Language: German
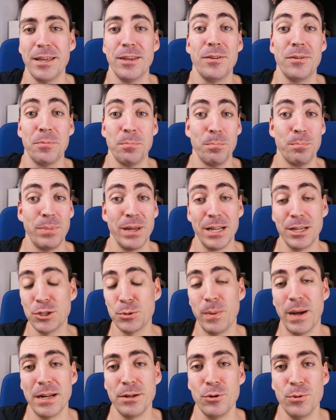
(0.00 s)
Ich bin
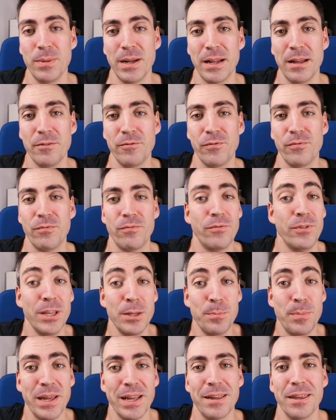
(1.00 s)
gespannt über dein
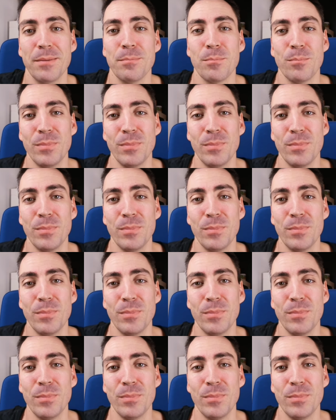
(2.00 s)
Feedback.